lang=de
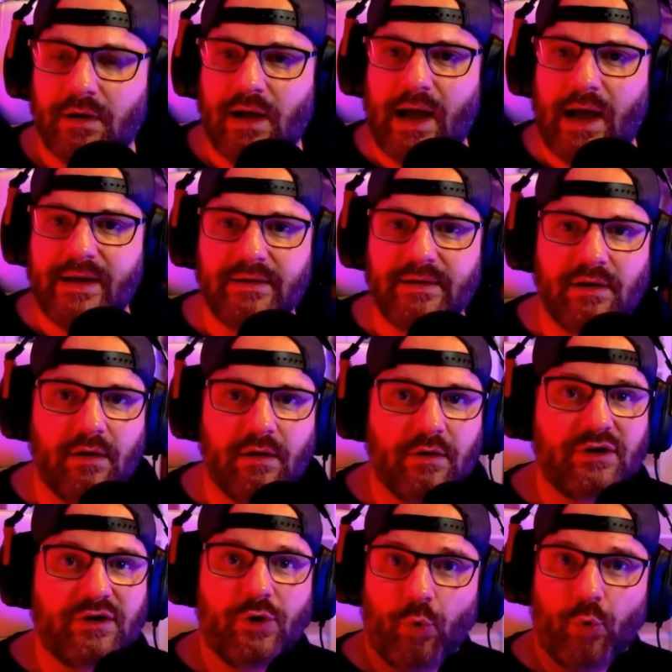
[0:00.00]
einige
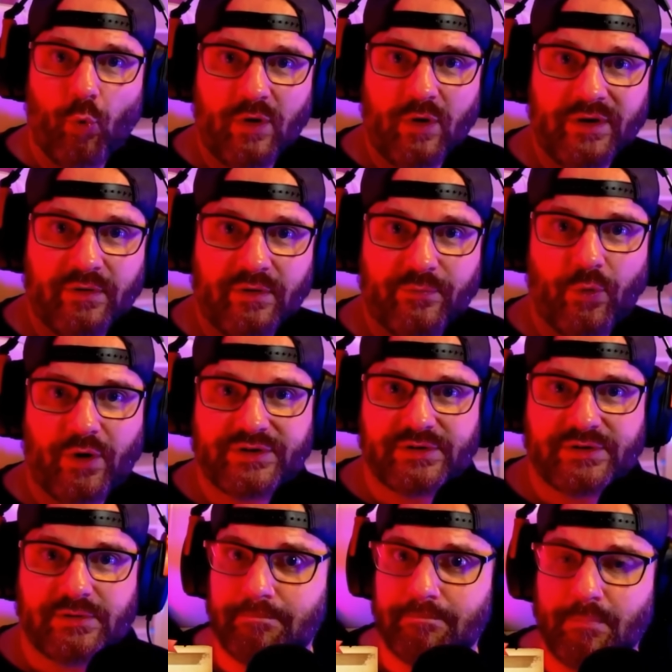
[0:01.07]
gelogene
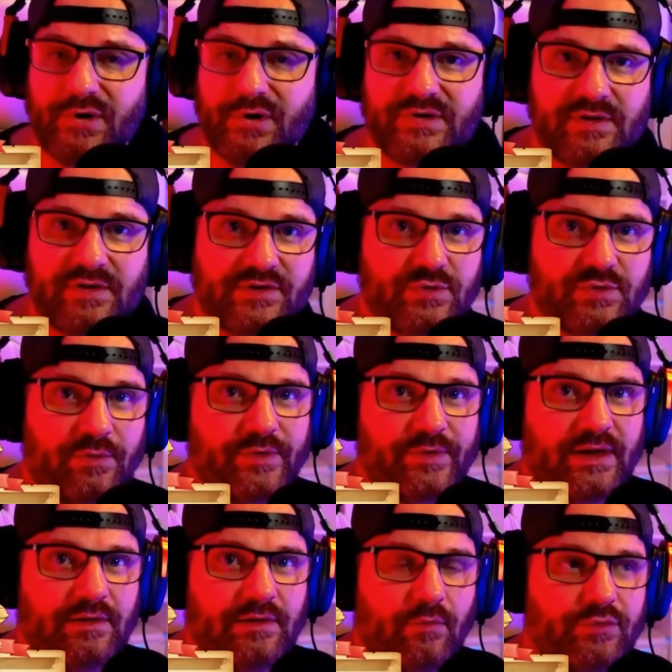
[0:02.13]
Worte, möchte ich dazu
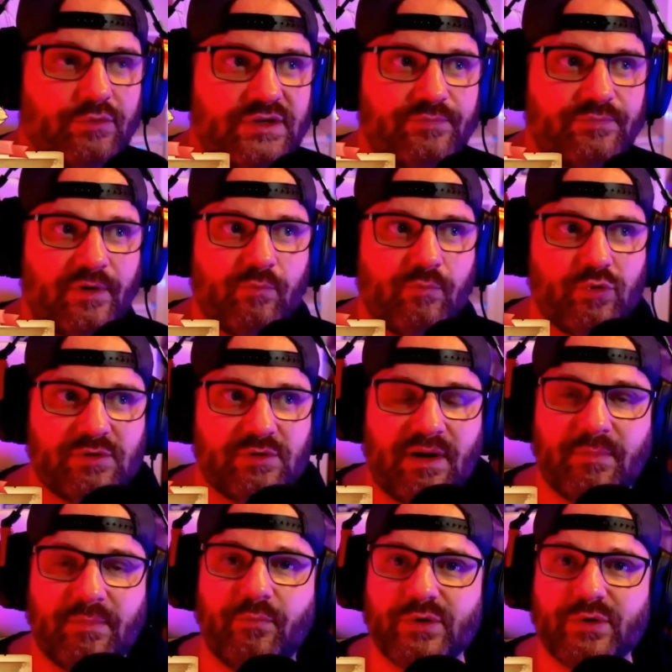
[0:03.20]
erwähnen. Und ich vermute mal
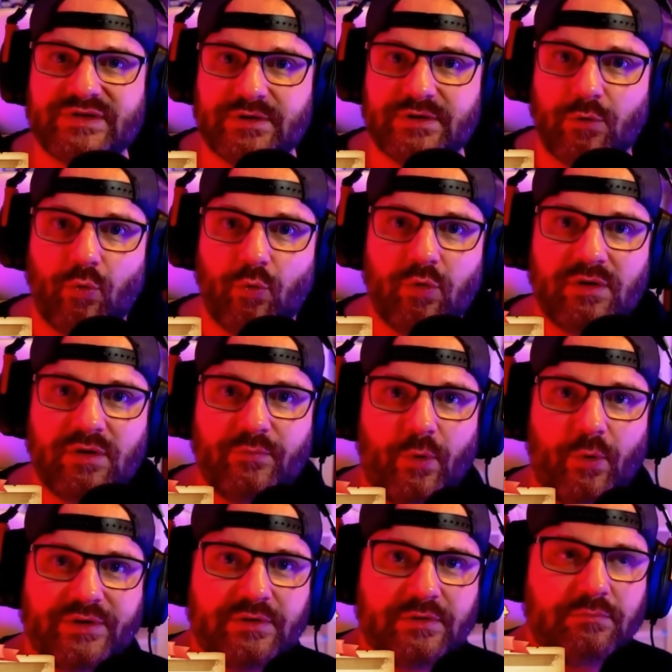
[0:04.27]
bewusst gelogene
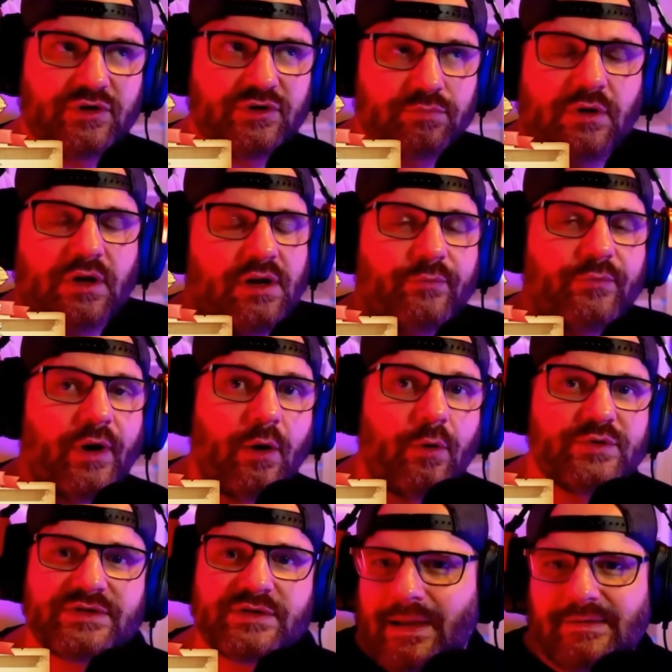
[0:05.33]
Worte. Ich gehe davon aus.